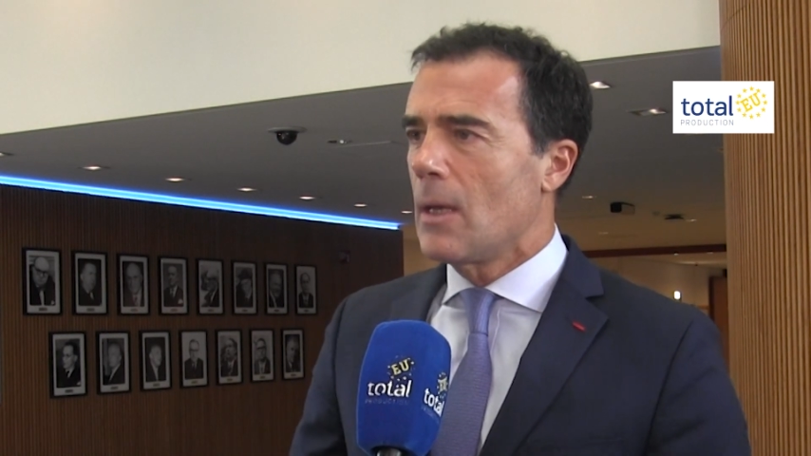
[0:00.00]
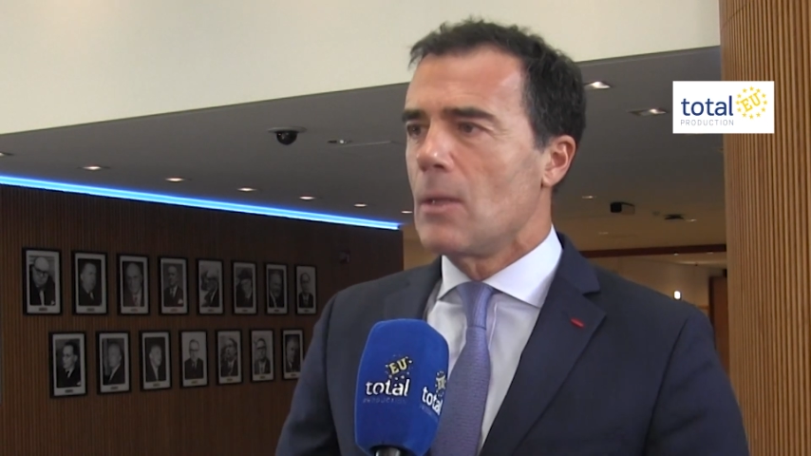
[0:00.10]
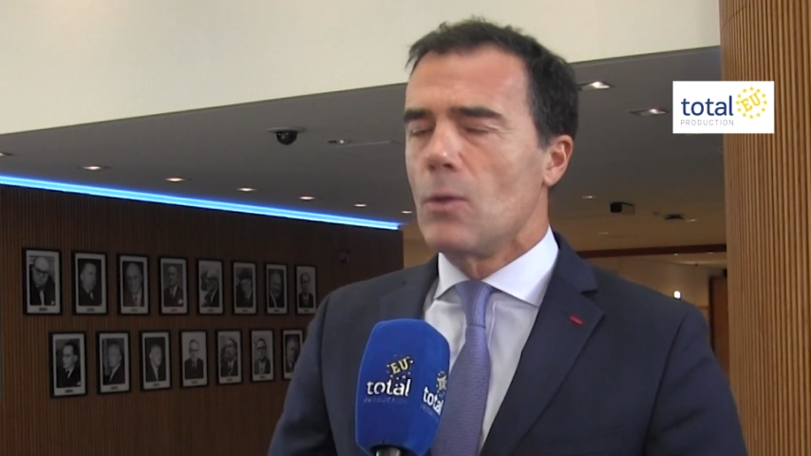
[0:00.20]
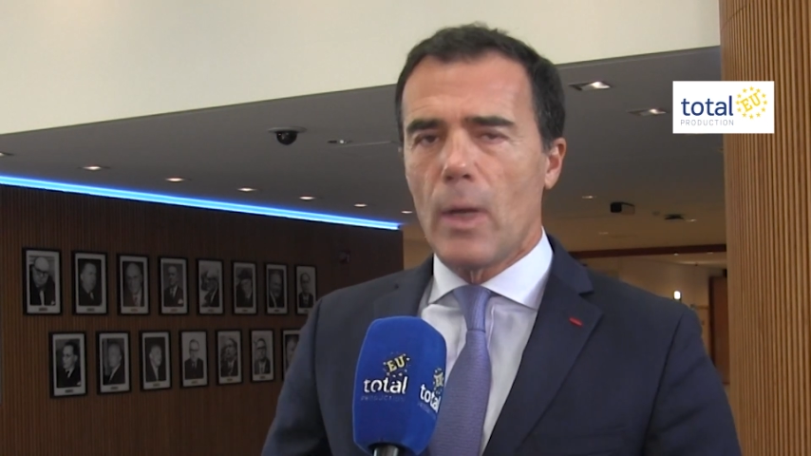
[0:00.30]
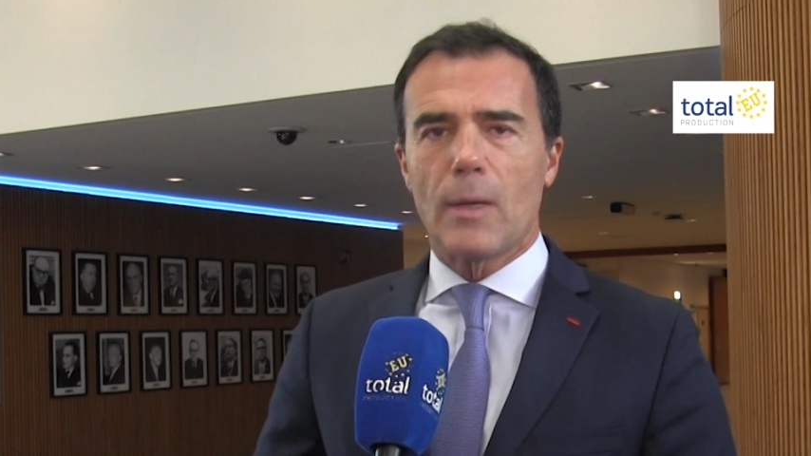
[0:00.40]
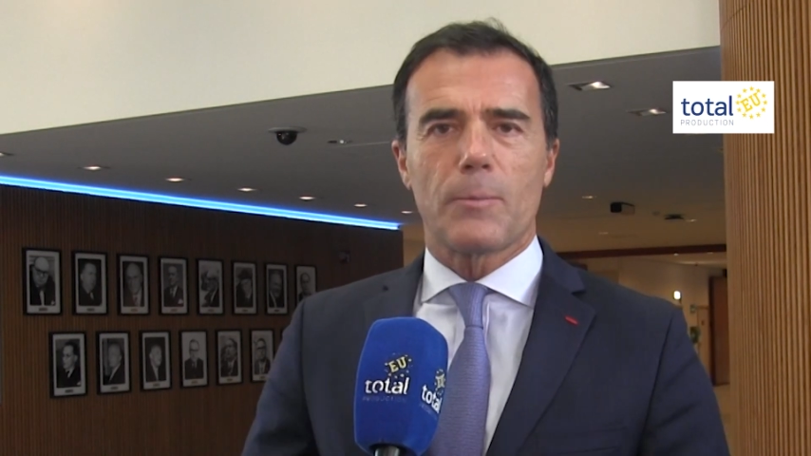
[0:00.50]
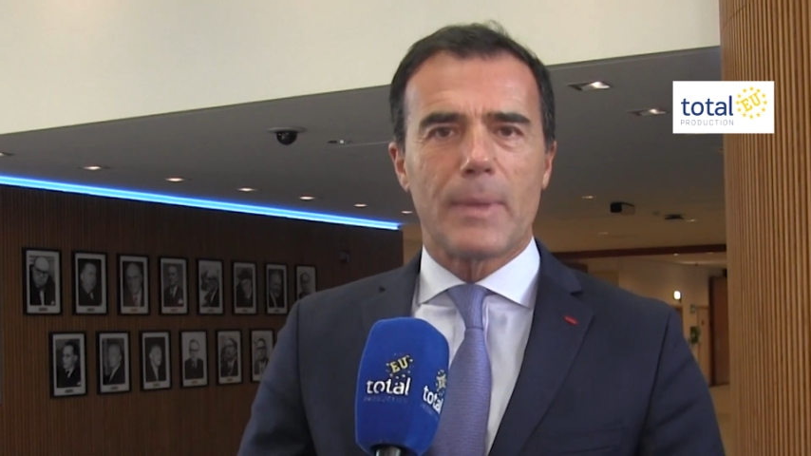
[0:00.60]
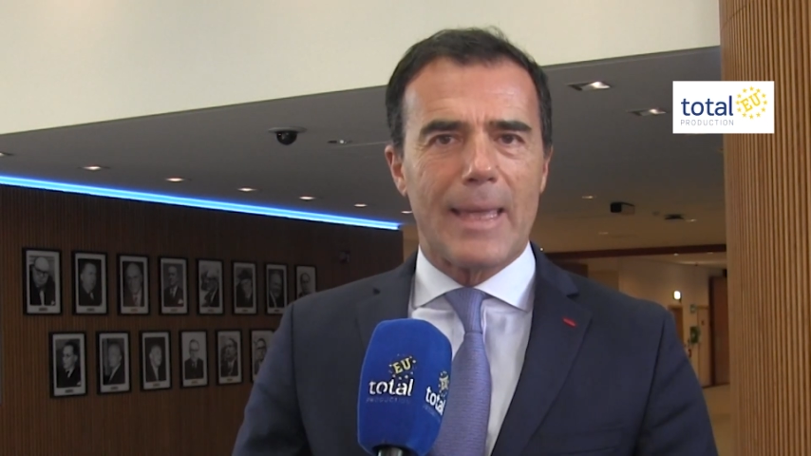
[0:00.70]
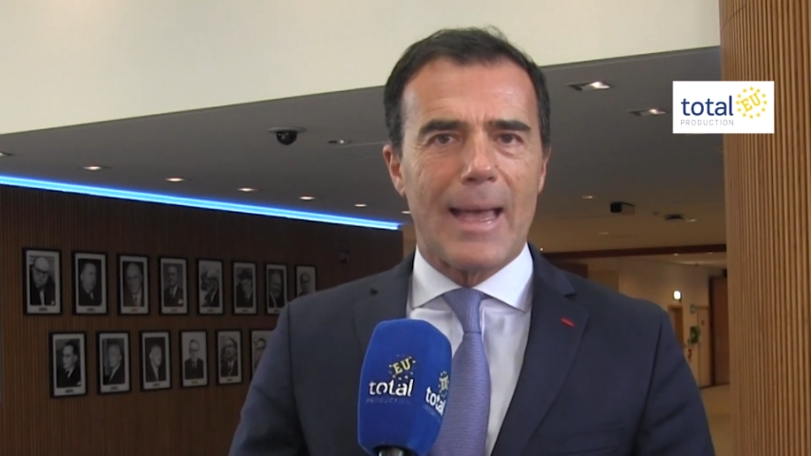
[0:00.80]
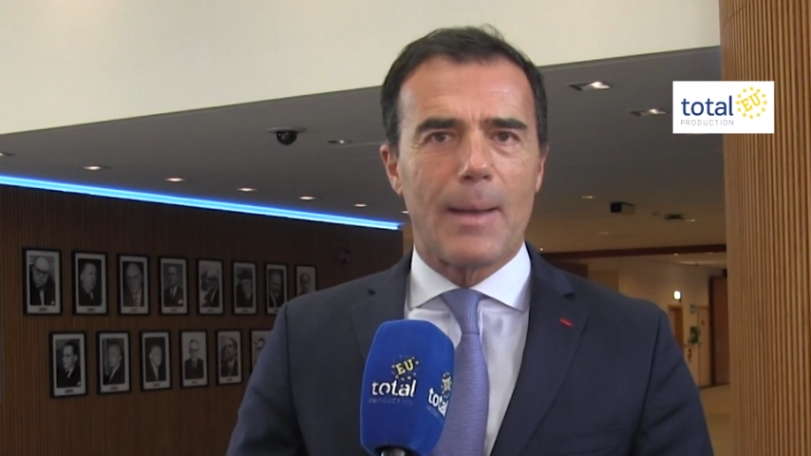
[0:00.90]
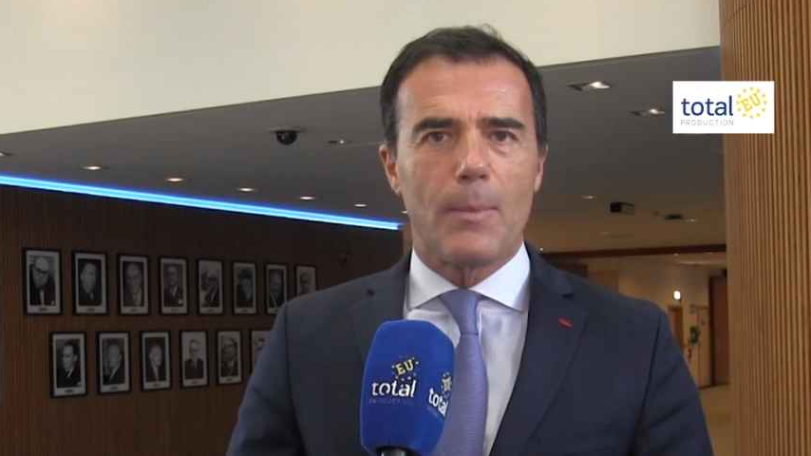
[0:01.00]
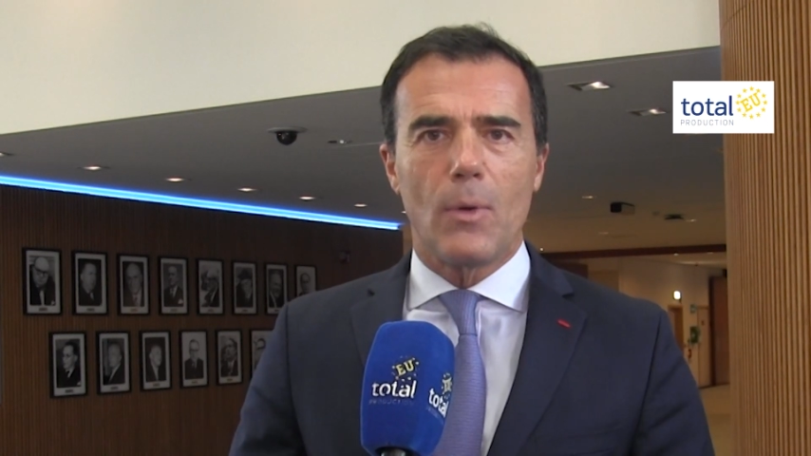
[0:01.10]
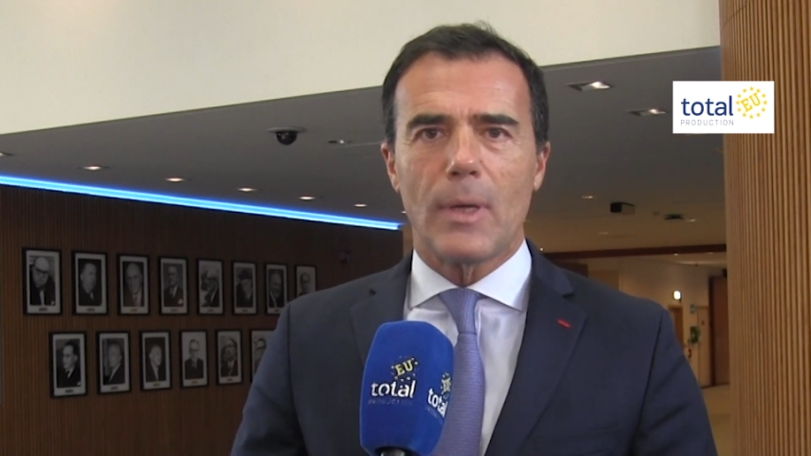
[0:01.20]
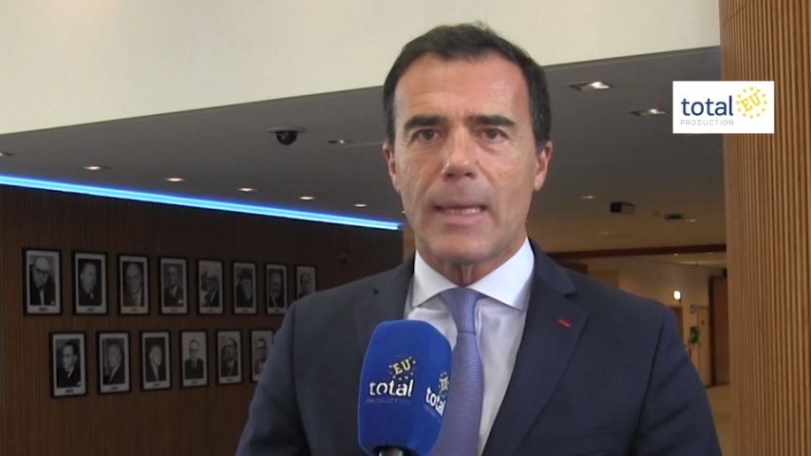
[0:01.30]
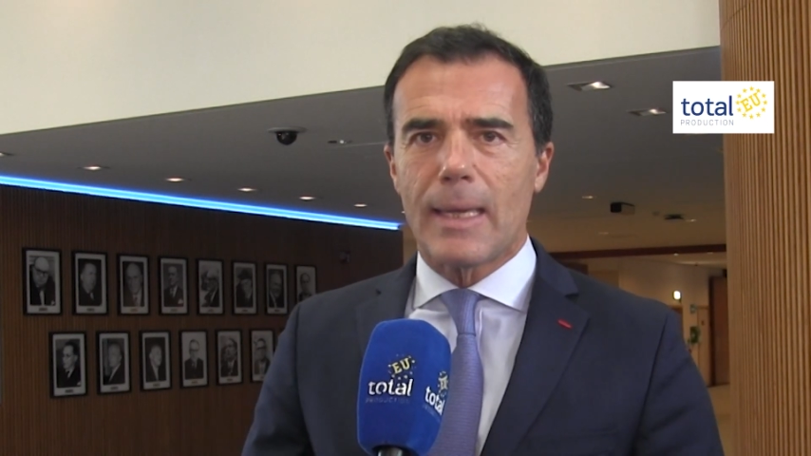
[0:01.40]
Eh, noi
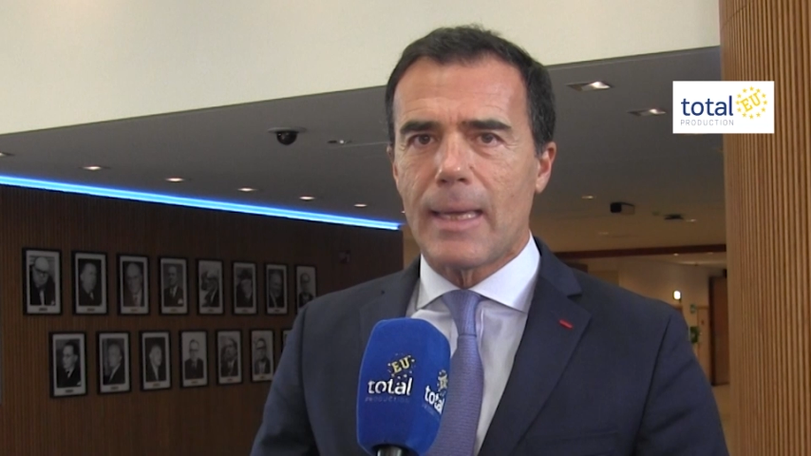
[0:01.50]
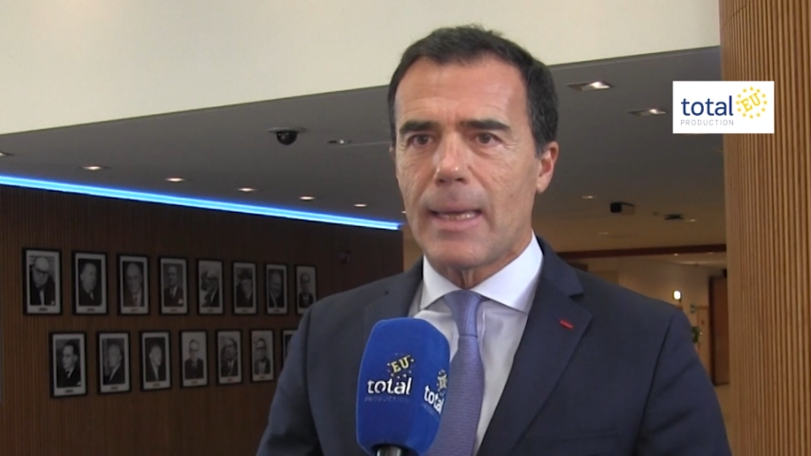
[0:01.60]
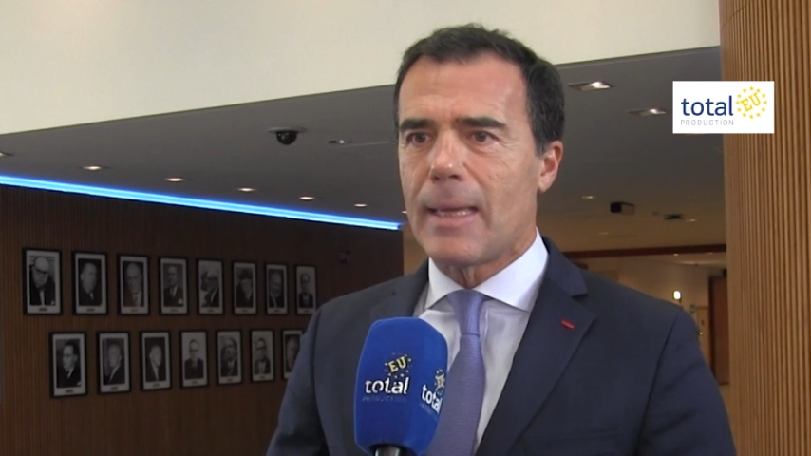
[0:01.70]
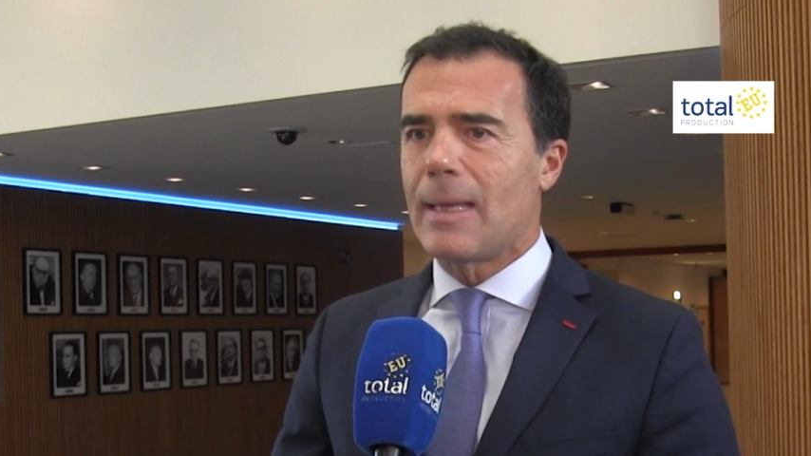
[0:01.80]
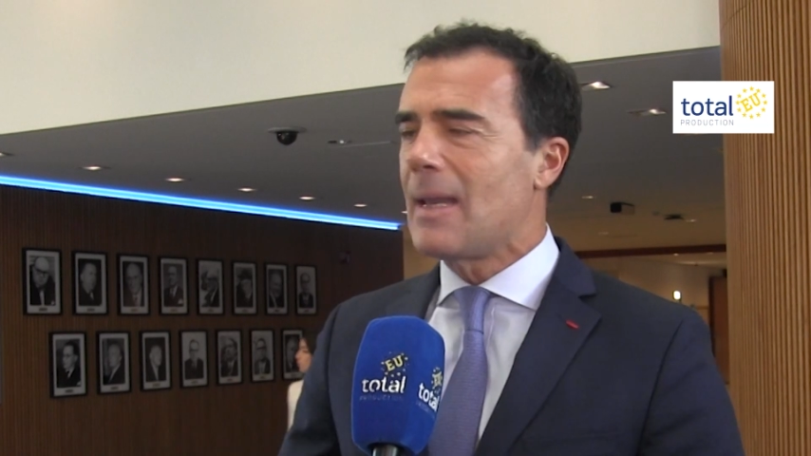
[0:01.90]
auspichiamo che